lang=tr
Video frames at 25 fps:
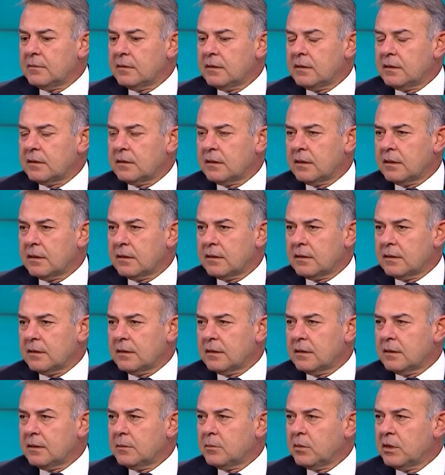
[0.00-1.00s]
birlikte
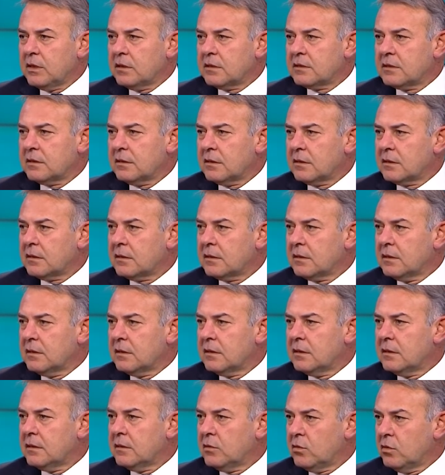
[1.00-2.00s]
e, balıkçılık e,
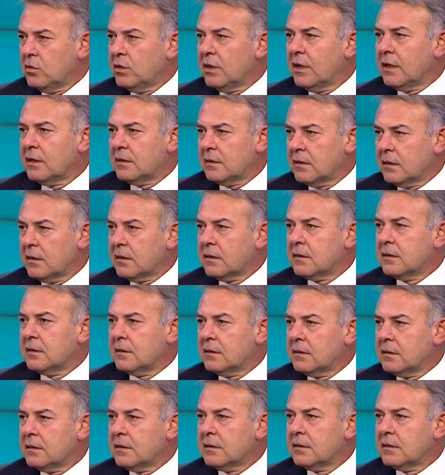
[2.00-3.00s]
dünyada
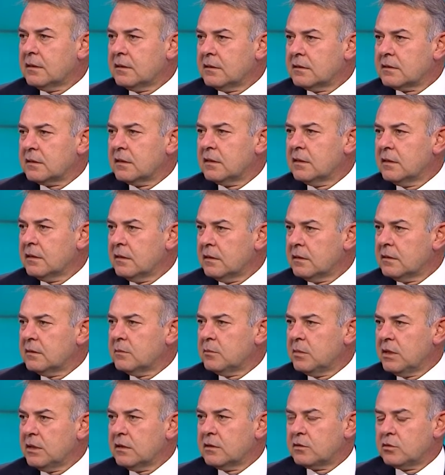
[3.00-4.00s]
sayılı
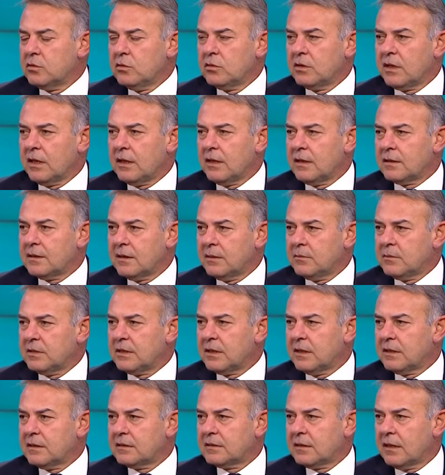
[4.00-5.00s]
balıkçı ülkelerden bir
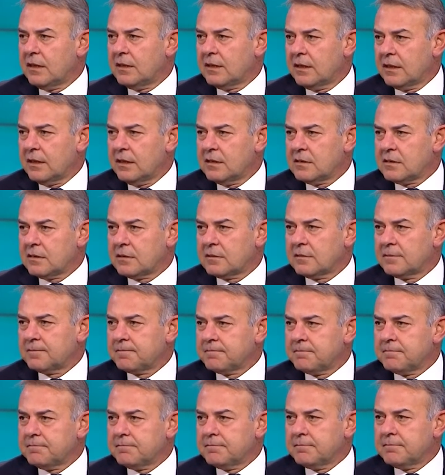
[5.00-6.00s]
tanesi haline geleceğiz.
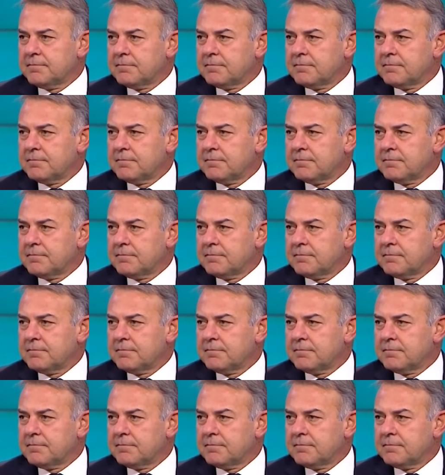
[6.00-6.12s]
Daha iyi